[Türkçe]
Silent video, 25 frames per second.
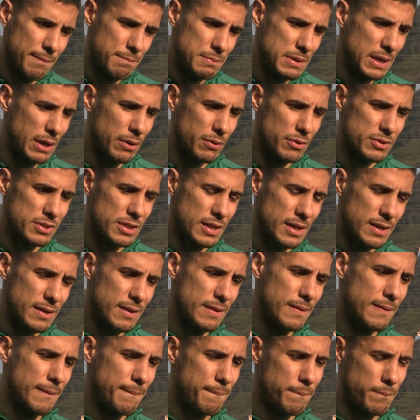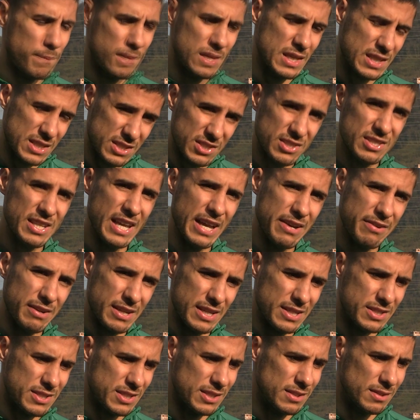bir an önce ikinci
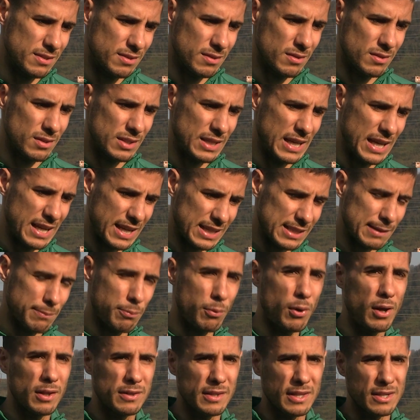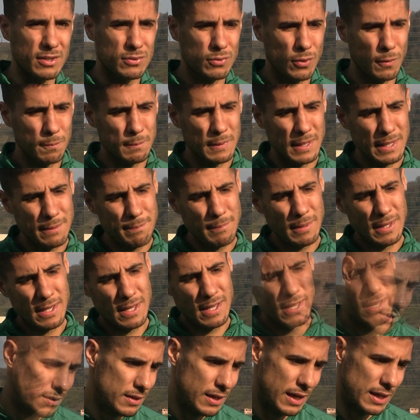devre için gerekli puanları toplayıp
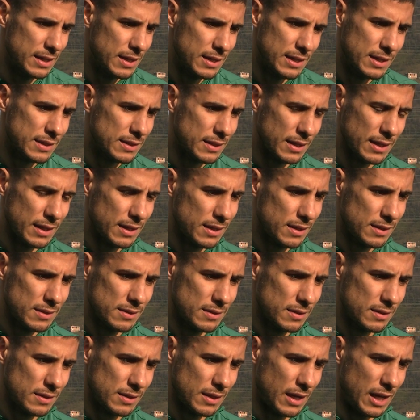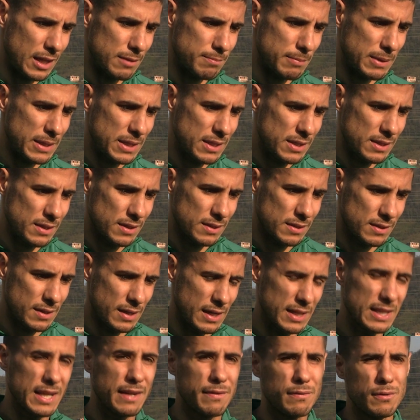yani ligde kalmayı
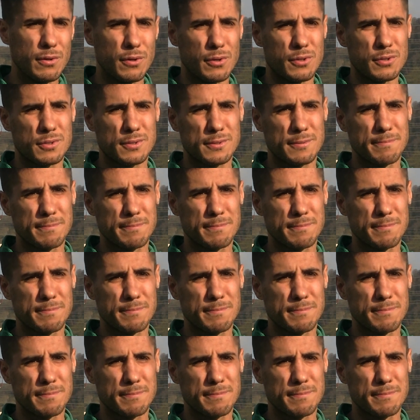hedefliyoruz.